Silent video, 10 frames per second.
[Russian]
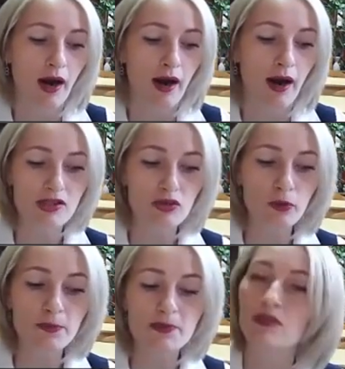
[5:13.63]
А,
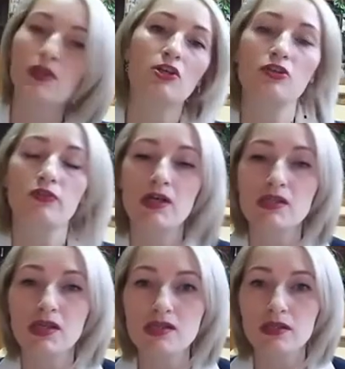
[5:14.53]
собственно, речевая
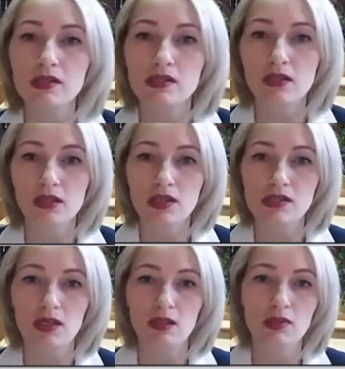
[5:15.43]
деятельность на
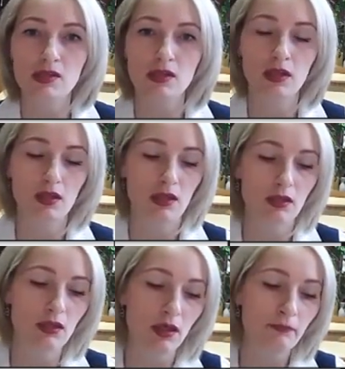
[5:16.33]
иностранном языке
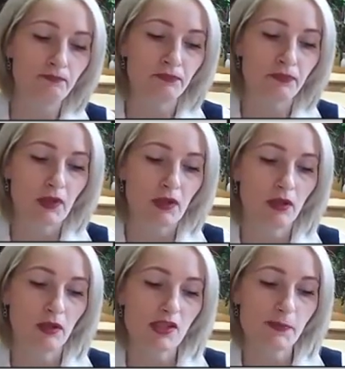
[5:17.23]
тогда
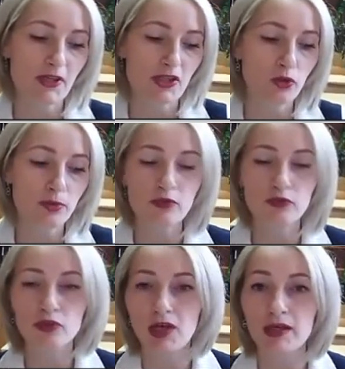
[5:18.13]
а,
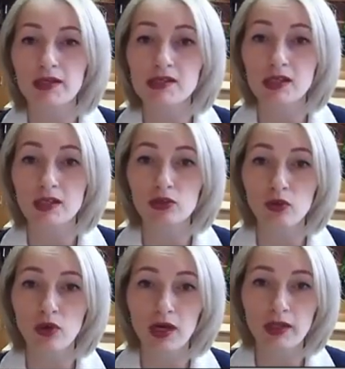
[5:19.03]
способствует как
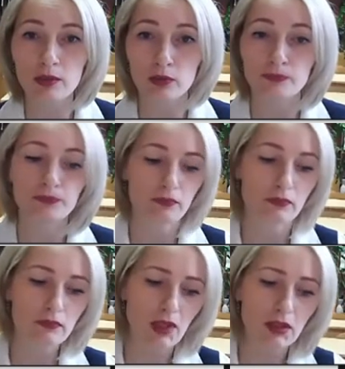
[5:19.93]
интеллектуальному,
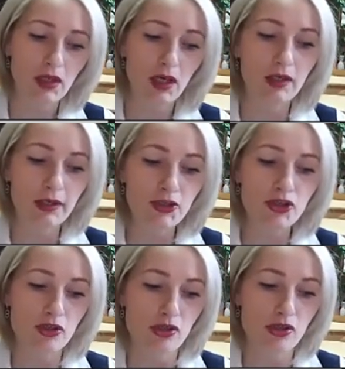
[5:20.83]
так и
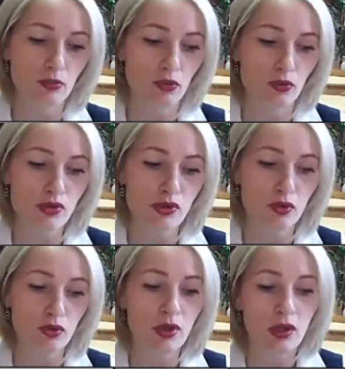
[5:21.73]
личностному
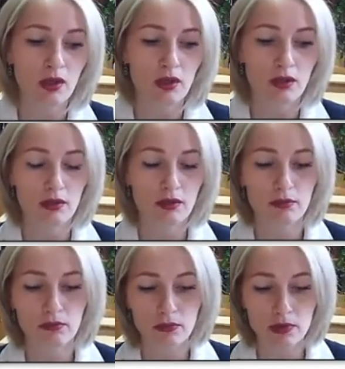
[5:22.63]
росту а,